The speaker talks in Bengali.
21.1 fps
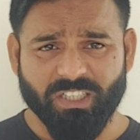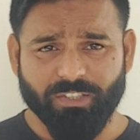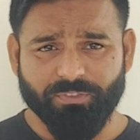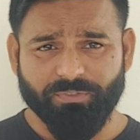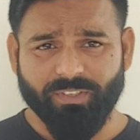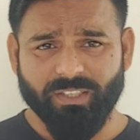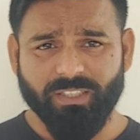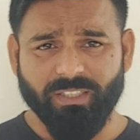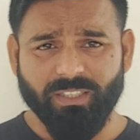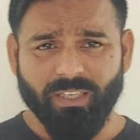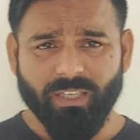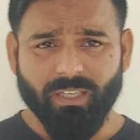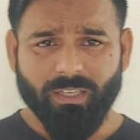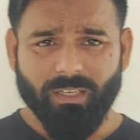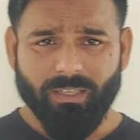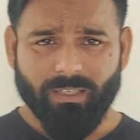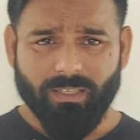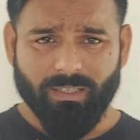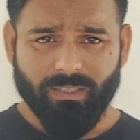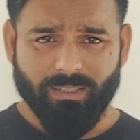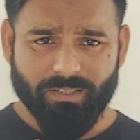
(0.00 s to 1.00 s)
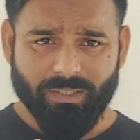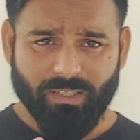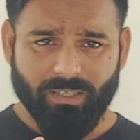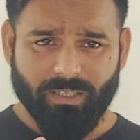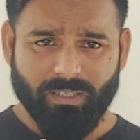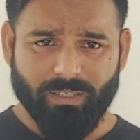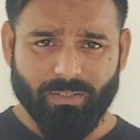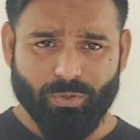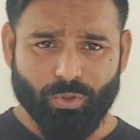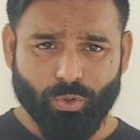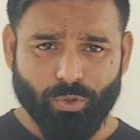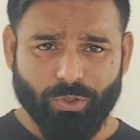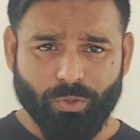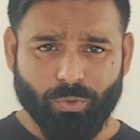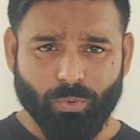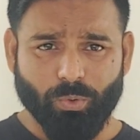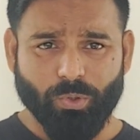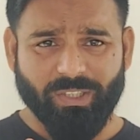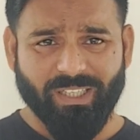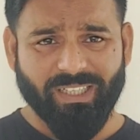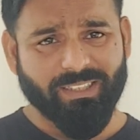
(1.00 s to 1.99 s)
সার্টিফাইড যদি
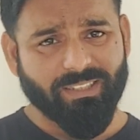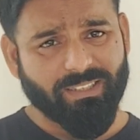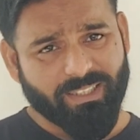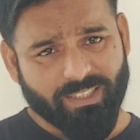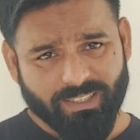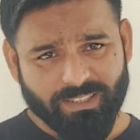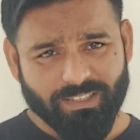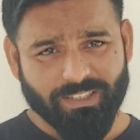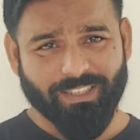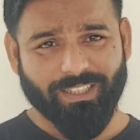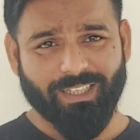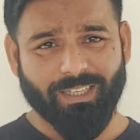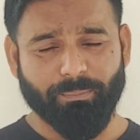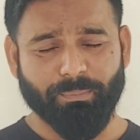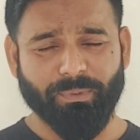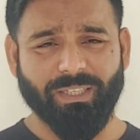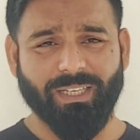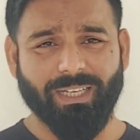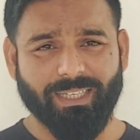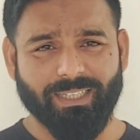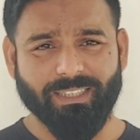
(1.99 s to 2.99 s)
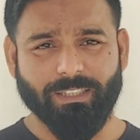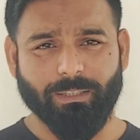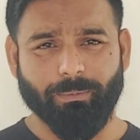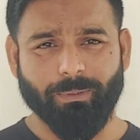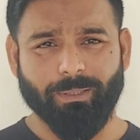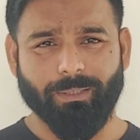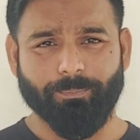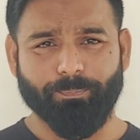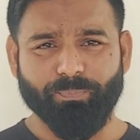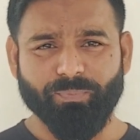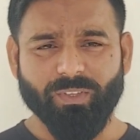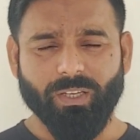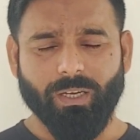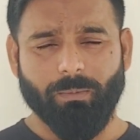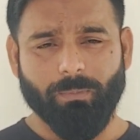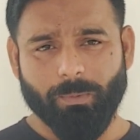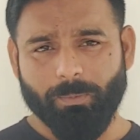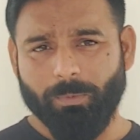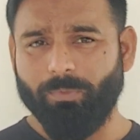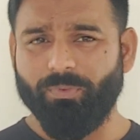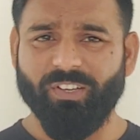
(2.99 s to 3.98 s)
কোনো টাইটেল থাকে সেটাকে আপনি লাগিয়ে দেবেন
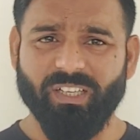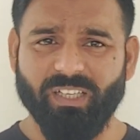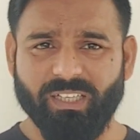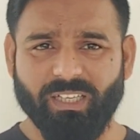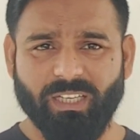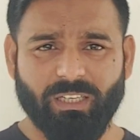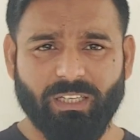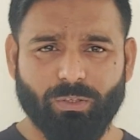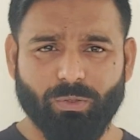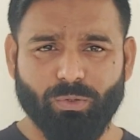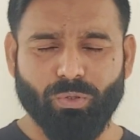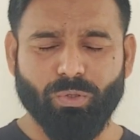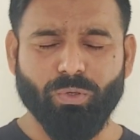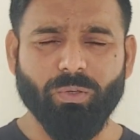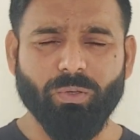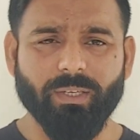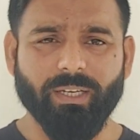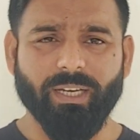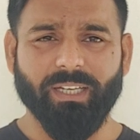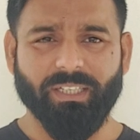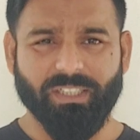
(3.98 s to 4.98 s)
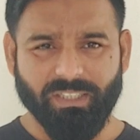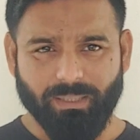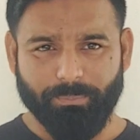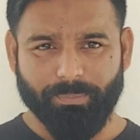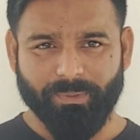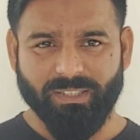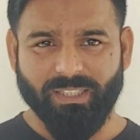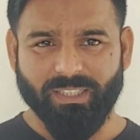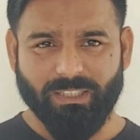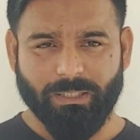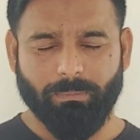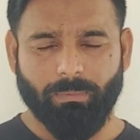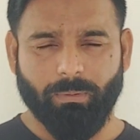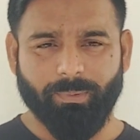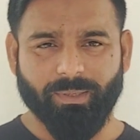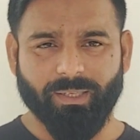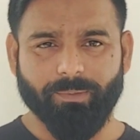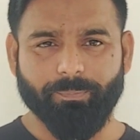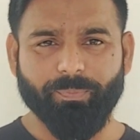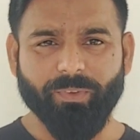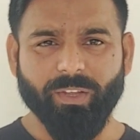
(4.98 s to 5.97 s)
আমার প্রোফাইলে খেয়াল করলো এটি আপনি দেখতে
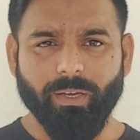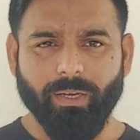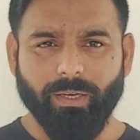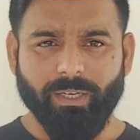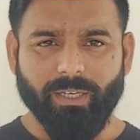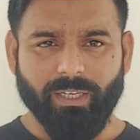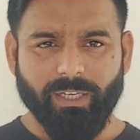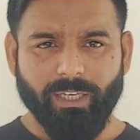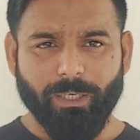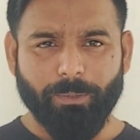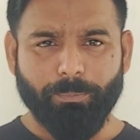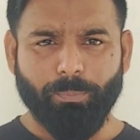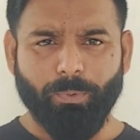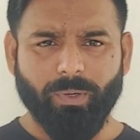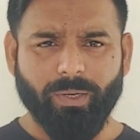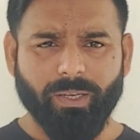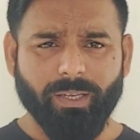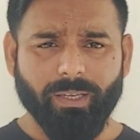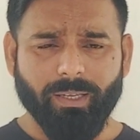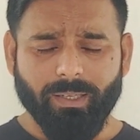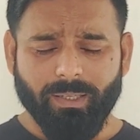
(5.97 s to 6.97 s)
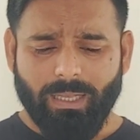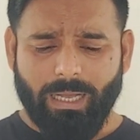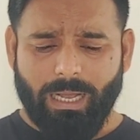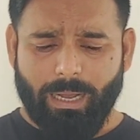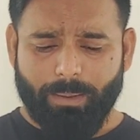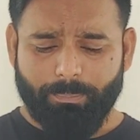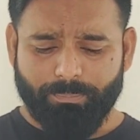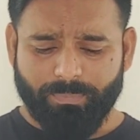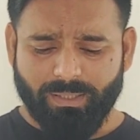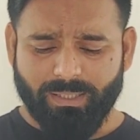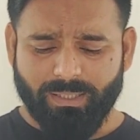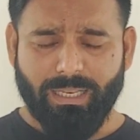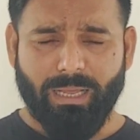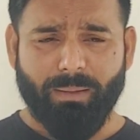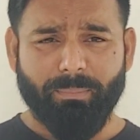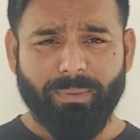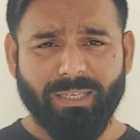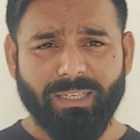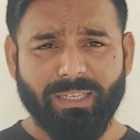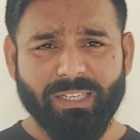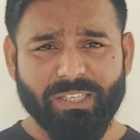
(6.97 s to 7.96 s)
পাবেন এরপরে আপনার
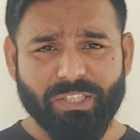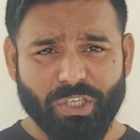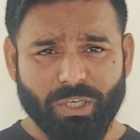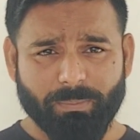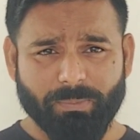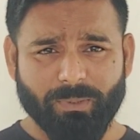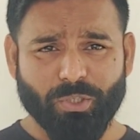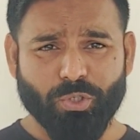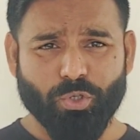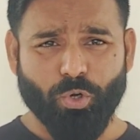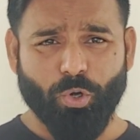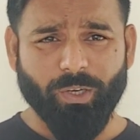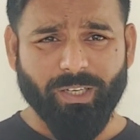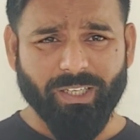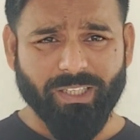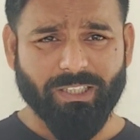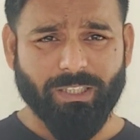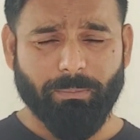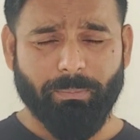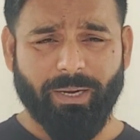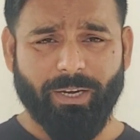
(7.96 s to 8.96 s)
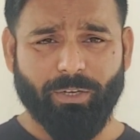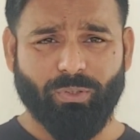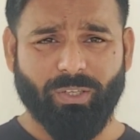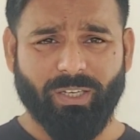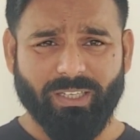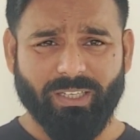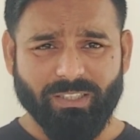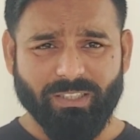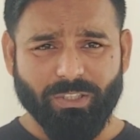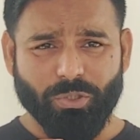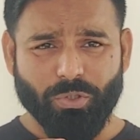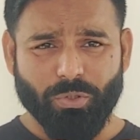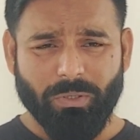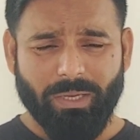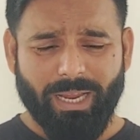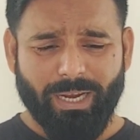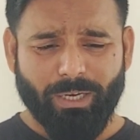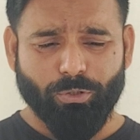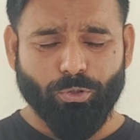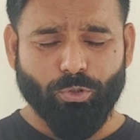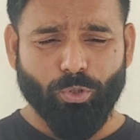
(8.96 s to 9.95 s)
নামের নিচে আপনার শর্ট একটা বায়ো থাকে যে
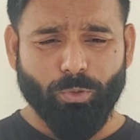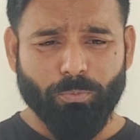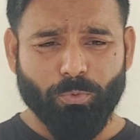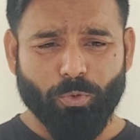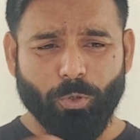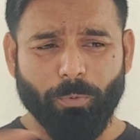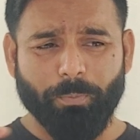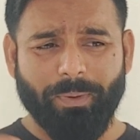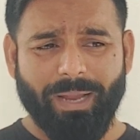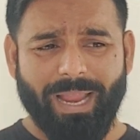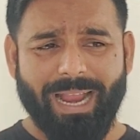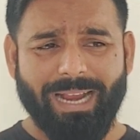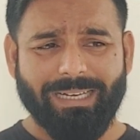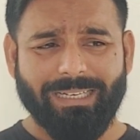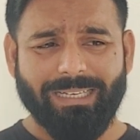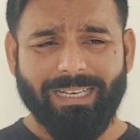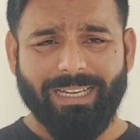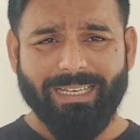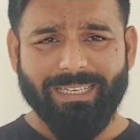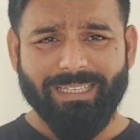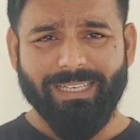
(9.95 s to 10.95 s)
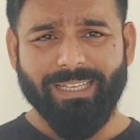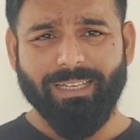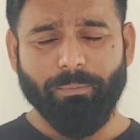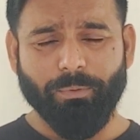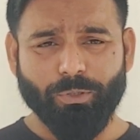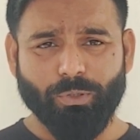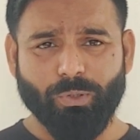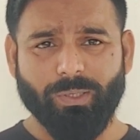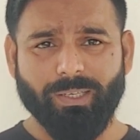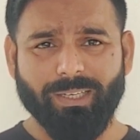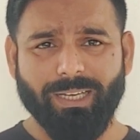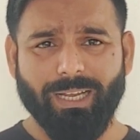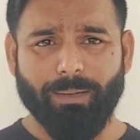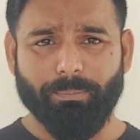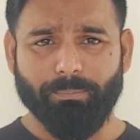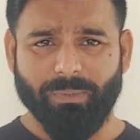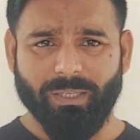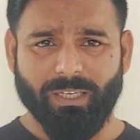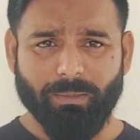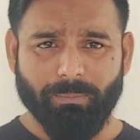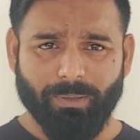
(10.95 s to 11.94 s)
একদম খুব এক লাইনের ভিতরে
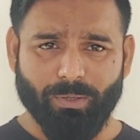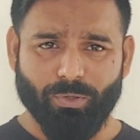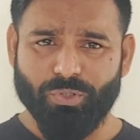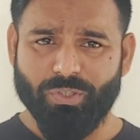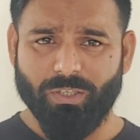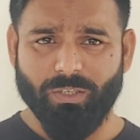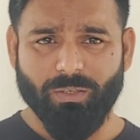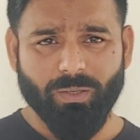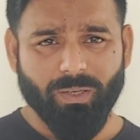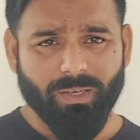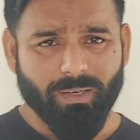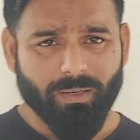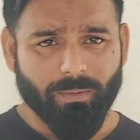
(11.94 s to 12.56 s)
আপনাকে মানুষ যেন